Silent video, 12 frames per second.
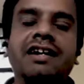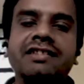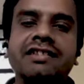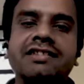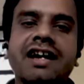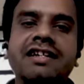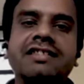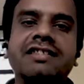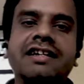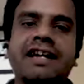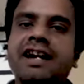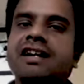
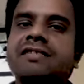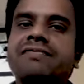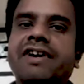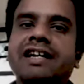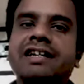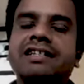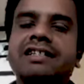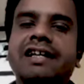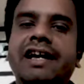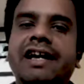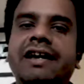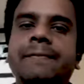अर्थशास्त्र क्या डिफाइन
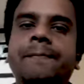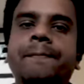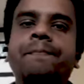करता है